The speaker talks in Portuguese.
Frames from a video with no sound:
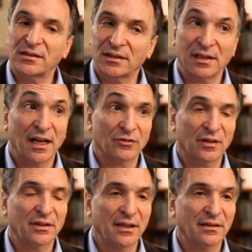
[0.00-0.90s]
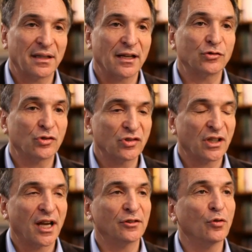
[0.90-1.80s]
esse hardware tem que estar
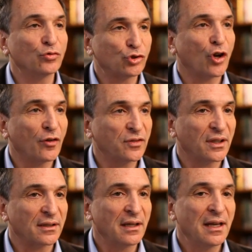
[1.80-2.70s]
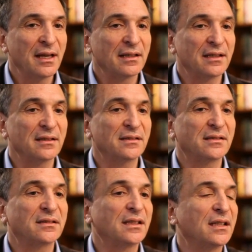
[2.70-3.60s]
associado a um software que
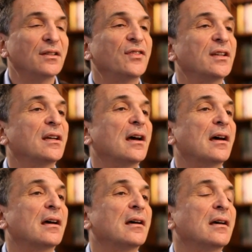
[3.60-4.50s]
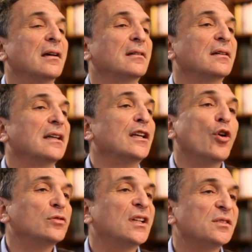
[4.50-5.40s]
significa, em
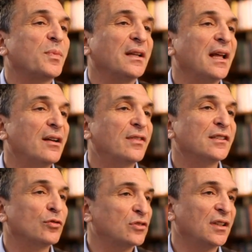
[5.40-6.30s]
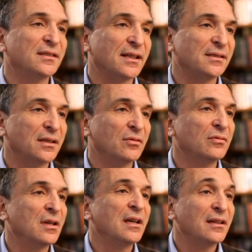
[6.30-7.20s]
outras palavras, a utilização
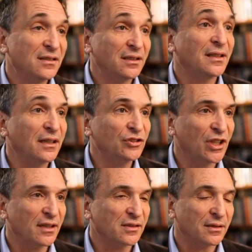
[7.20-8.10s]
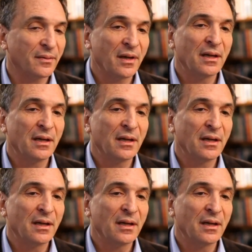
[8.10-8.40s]
de inteligência.